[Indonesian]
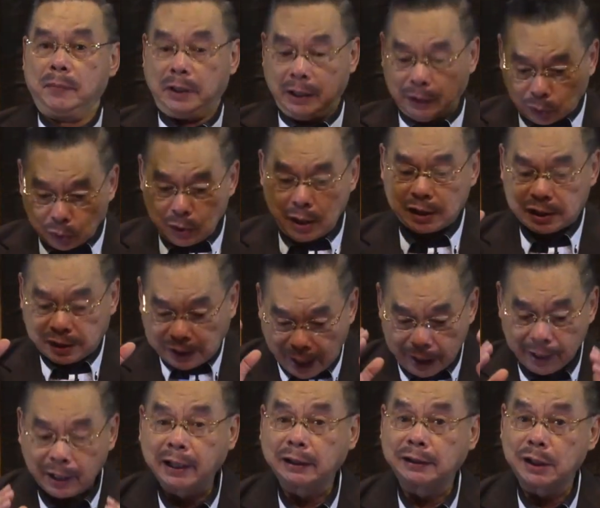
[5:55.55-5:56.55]
Itu yang
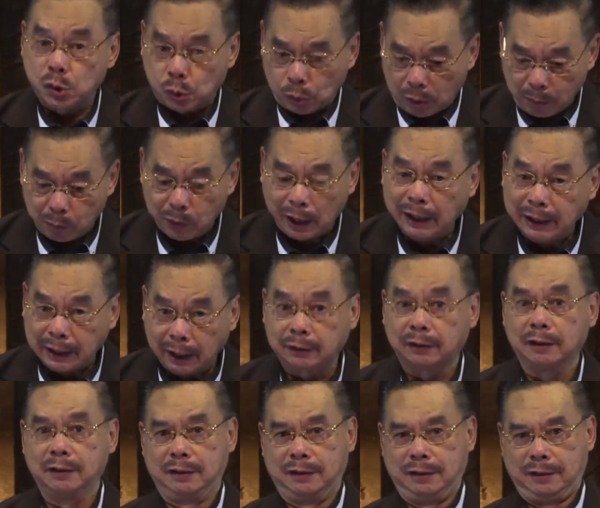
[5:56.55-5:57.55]
sekarang kita sudah mulai lihat.
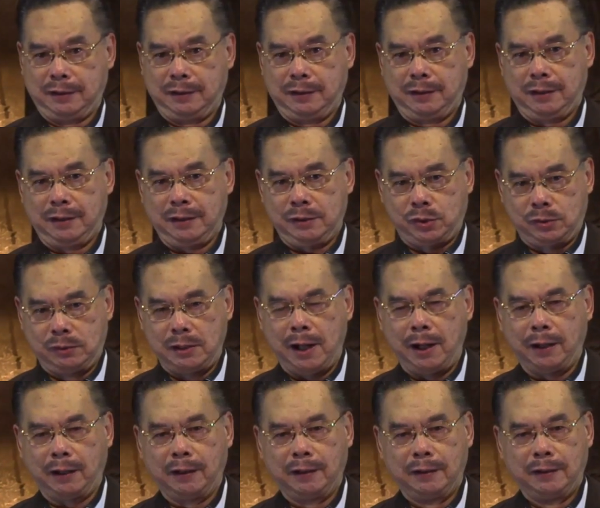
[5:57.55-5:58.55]
Ya,
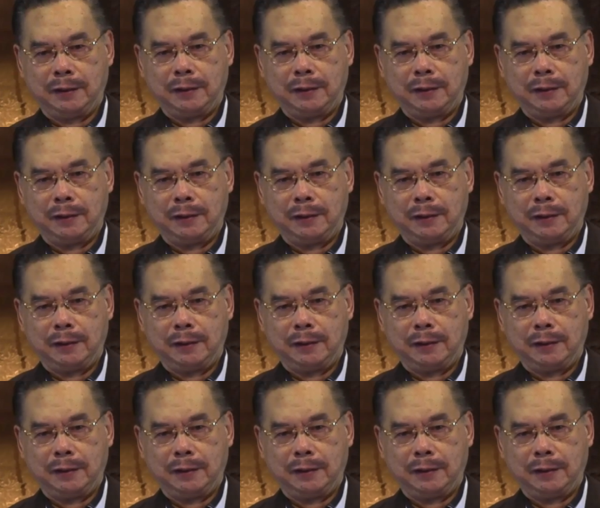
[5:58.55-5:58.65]
saudara.